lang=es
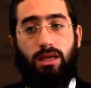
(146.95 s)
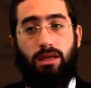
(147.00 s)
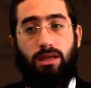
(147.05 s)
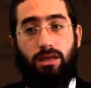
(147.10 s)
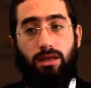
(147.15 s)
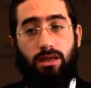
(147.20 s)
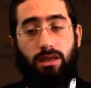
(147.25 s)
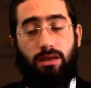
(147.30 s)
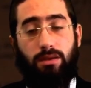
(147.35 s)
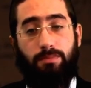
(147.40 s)

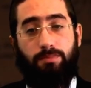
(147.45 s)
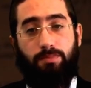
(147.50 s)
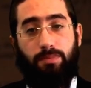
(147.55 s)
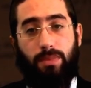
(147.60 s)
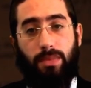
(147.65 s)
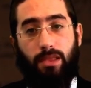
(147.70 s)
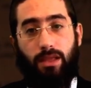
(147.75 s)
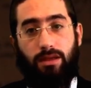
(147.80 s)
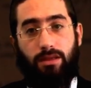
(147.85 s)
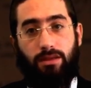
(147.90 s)
Y
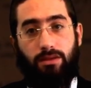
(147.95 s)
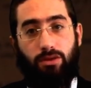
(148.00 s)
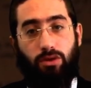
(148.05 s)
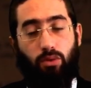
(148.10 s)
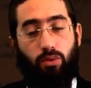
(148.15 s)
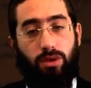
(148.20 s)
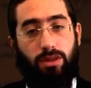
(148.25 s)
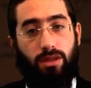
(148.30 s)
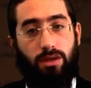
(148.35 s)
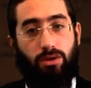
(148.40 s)
nos
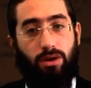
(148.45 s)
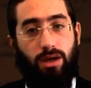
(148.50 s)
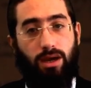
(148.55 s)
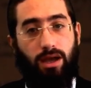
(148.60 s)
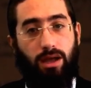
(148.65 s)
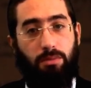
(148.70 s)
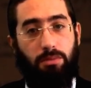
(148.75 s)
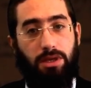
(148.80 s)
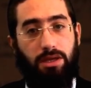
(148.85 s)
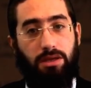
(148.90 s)
cuentan los
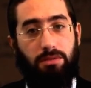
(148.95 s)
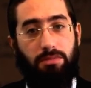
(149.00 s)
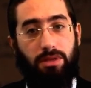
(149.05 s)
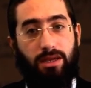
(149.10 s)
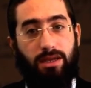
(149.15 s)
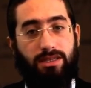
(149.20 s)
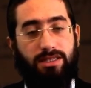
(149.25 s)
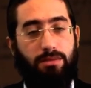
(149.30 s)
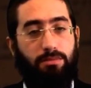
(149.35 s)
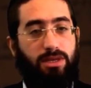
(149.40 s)
jajamim
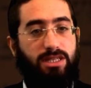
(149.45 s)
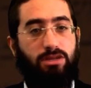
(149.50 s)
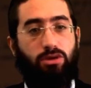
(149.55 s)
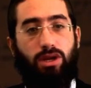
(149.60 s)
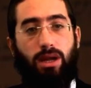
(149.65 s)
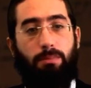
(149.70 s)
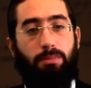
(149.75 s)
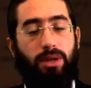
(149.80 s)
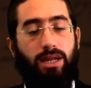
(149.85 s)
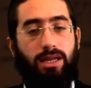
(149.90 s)
de que se
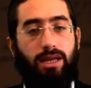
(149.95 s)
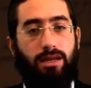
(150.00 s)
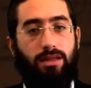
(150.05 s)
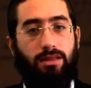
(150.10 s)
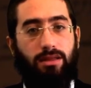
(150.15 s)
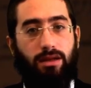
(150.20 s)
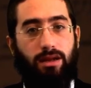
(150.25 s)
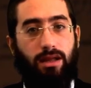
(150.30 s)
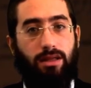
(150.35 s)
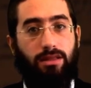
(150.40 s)
empezaron a pelear
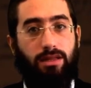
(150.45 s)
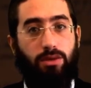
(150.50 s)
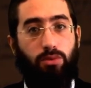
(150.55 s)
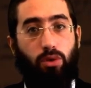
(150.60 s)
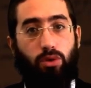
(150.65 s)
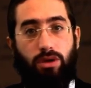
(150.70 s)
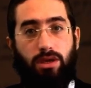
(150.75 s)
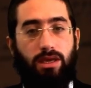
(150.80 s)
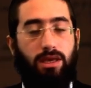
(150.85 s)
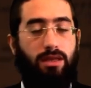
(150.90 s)
entre las
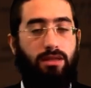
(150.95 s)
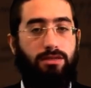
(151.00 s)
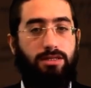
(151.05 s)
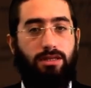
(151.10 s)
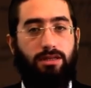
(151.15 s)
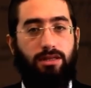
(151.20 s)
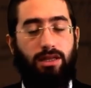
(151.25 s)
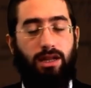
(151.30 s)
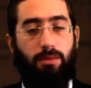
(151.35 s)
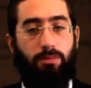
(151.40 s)
tribus quién
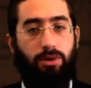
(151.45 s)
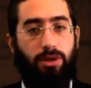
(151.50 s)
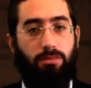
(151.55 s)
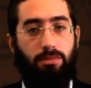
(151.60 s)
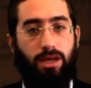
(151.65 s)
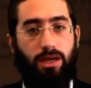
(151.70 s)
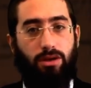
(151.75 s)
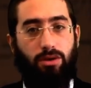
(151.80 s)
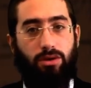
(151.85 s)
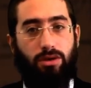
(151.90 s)
se tira
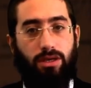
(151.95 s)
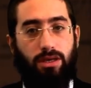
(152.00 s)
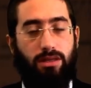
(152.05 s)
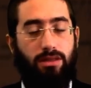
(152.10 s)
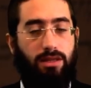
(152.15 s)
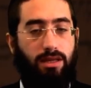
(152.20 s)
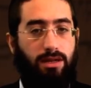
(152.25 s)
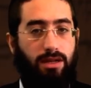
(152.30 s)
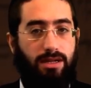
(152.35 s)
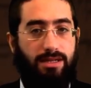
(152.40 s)
primero, quién
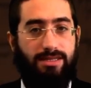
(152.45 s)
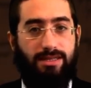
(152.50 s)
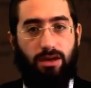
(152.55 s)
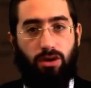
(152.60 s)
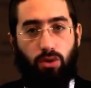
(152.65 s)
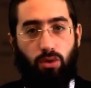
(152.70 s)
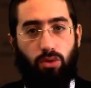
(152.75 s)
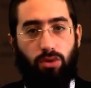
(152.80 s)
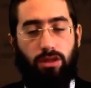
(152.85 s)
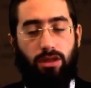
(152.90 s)
tiene el
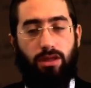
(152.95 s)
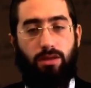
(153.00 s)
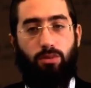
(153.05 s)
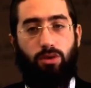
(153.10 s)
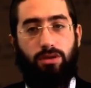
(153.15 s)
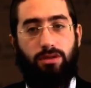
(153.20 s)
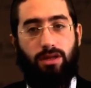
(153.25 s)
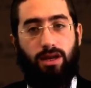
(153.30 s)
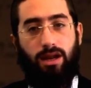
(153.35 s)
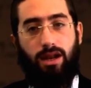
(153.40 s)
zehut de
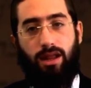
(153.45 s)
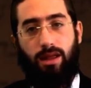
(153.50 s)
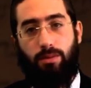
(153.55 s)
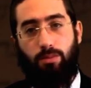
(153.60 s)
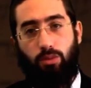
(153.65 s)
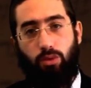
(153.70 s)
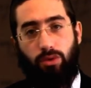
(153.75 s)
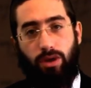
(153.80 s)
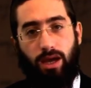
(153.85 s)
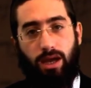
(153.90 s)
demostrar la
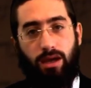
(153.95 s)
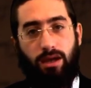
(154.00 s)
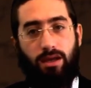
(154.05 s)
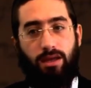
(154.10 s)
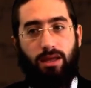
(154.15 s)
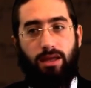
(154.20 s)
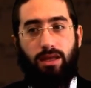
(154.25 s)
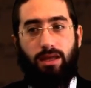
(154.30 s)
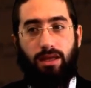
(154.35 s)
Muná?